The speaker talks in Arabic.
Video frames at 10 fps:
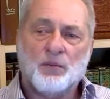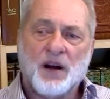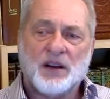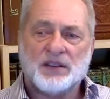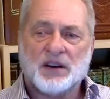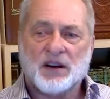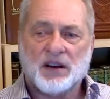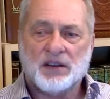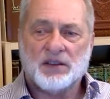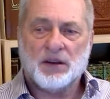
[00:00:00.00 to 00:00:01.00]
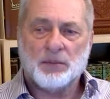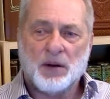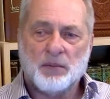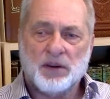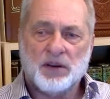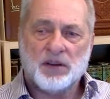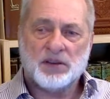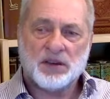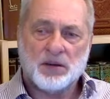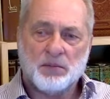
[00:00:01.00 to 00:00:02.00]
ما تقدم من
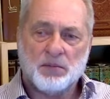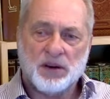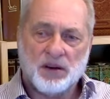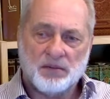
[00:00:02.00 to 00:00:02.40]
الذنب